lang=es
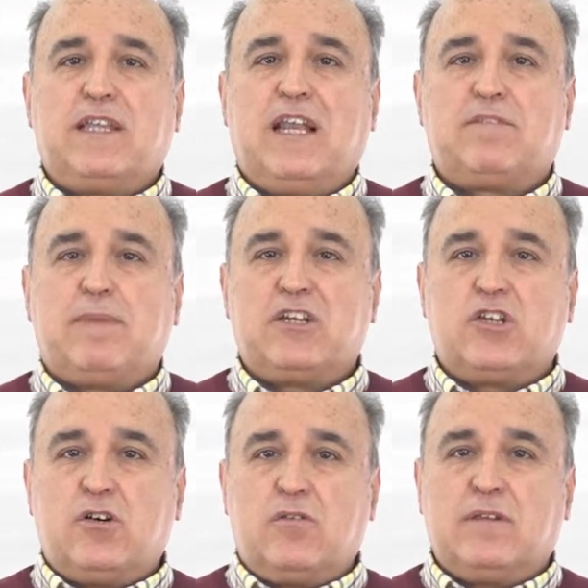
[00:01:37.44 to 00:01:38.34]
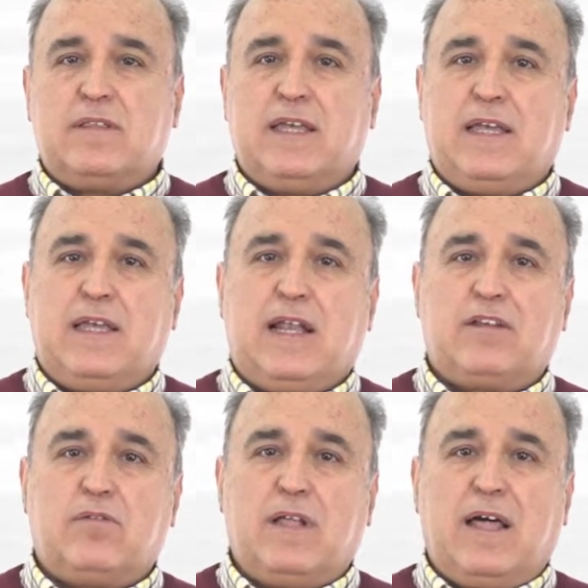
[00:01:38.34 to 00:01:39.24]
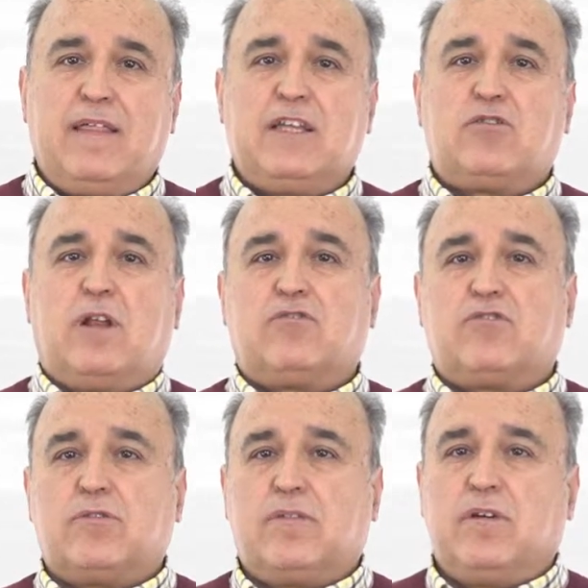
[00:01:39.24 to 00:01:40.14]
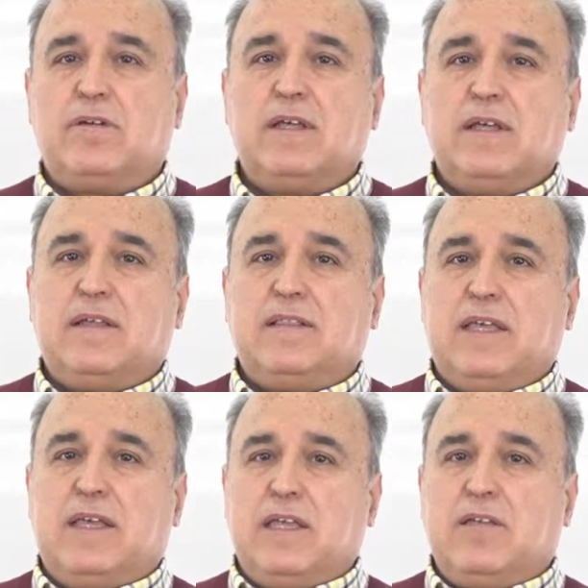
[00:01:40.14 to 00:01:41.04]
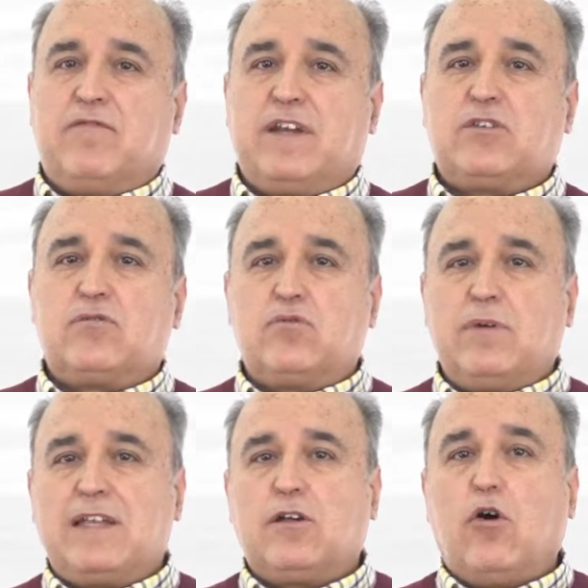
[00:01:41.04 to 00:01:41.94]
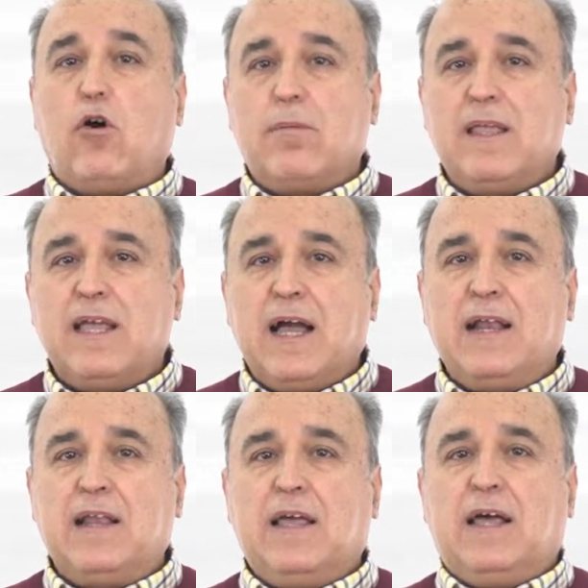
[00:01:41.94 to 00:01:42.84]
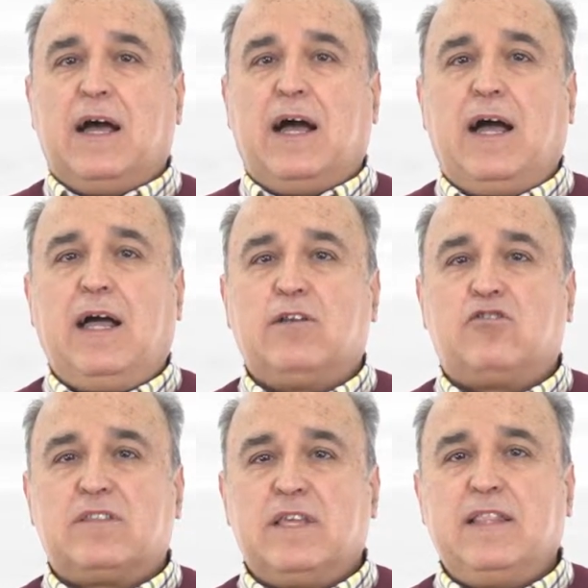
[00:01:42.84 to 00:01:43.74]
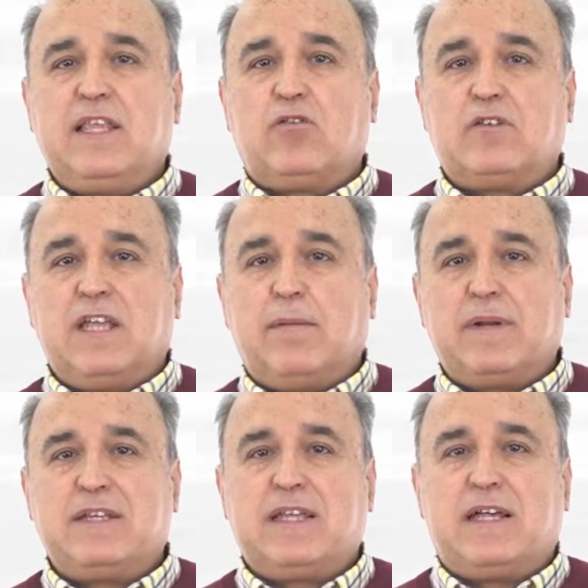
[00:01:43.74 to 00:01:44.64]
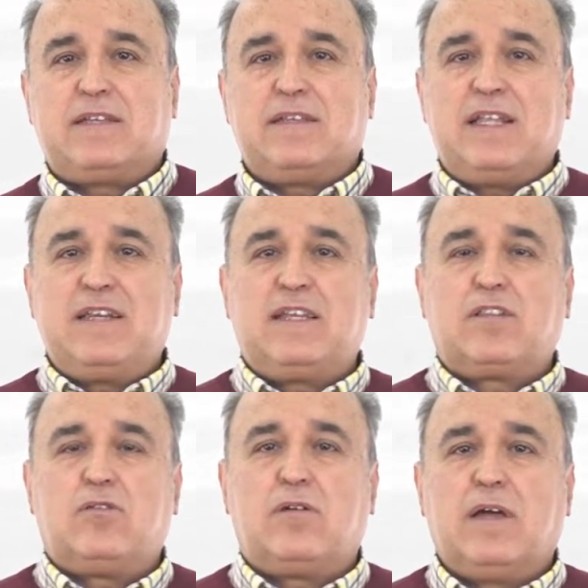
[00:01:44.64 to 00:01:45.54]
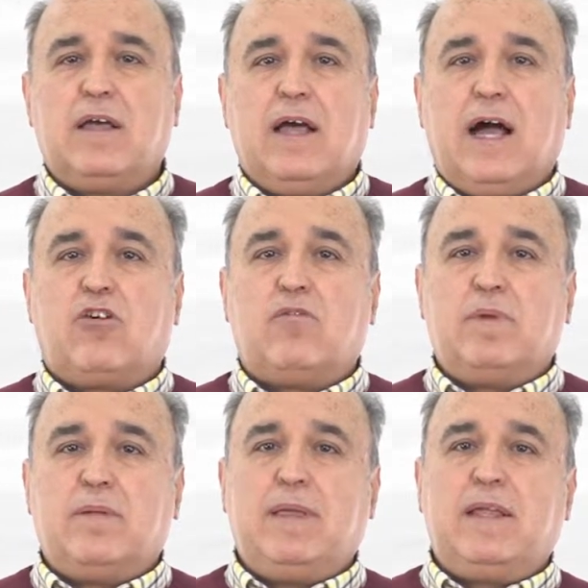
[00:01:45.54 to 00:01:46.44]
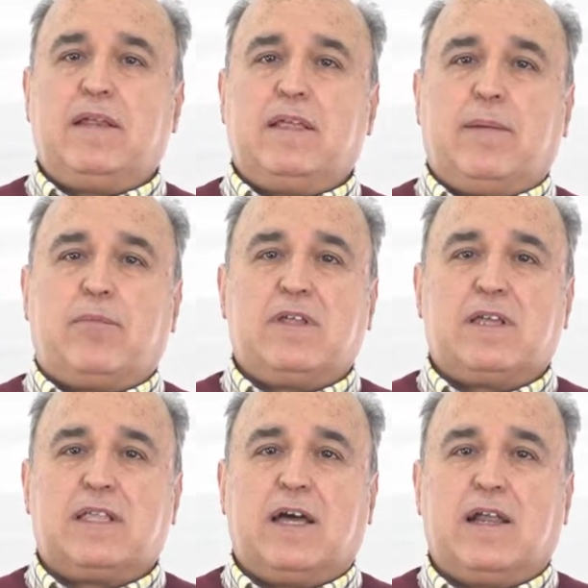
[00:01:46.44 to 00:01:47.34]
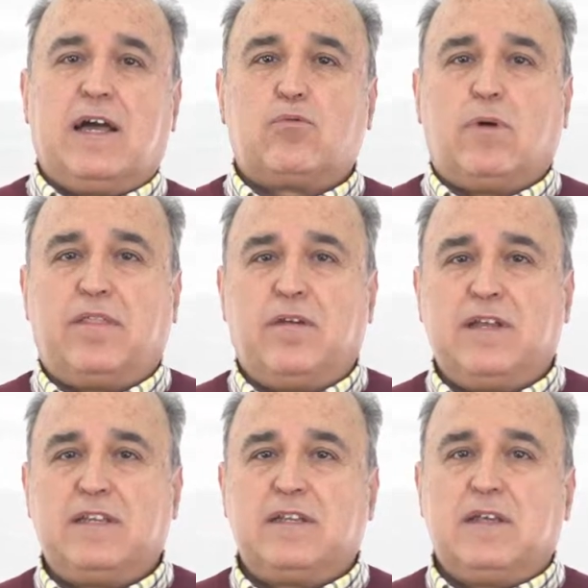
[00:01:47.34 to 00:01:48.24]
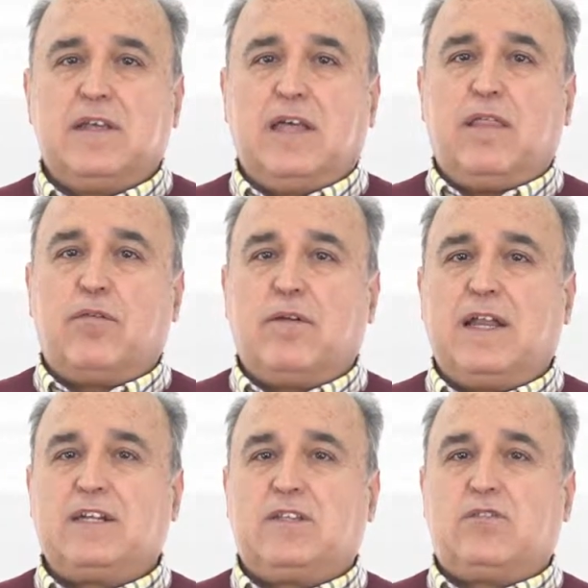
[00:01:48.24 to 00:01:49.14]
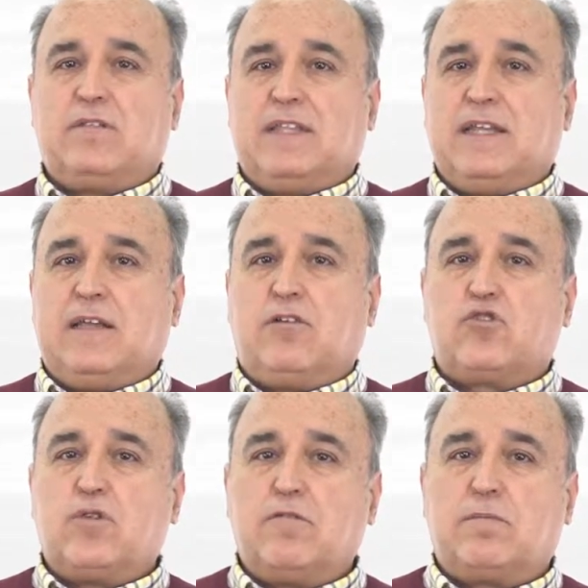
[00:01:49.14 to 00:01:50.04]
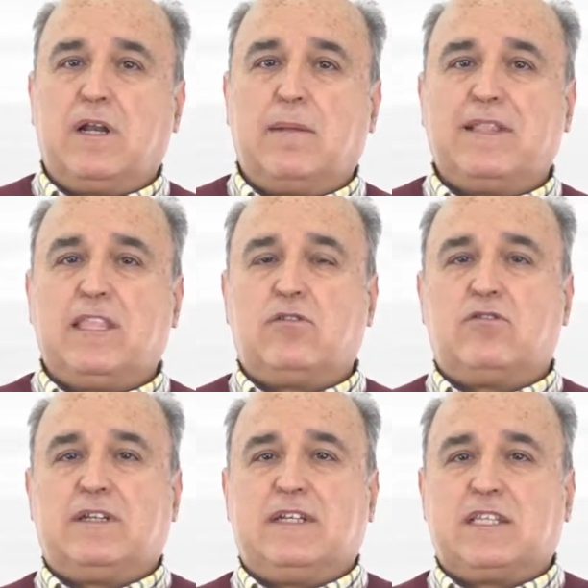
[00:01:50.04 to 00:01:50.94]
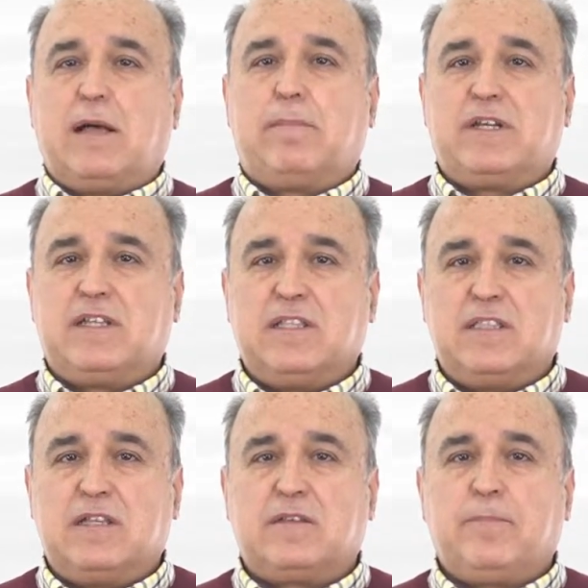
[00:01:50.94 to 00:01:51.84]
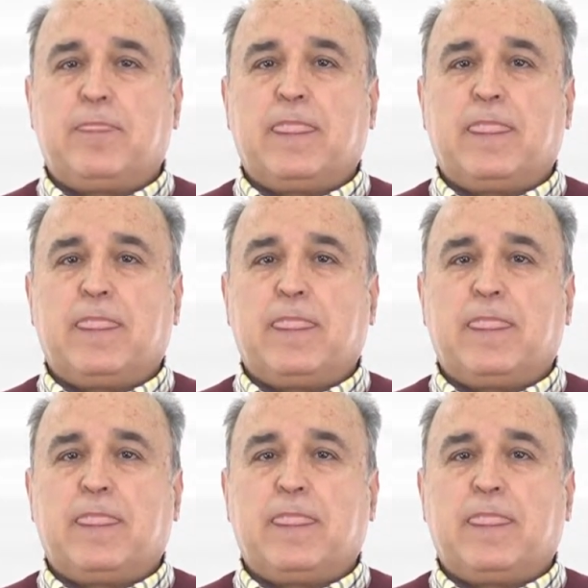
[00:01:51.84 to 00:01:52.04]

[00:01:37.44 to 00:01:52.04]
ser la expansión de las ciudades o la construcción de infraestructuras, obligan a los técnicos y empresas del sector a convivir y a proyectar actuaciones en zonas donde los suelos problemáticos están presentes.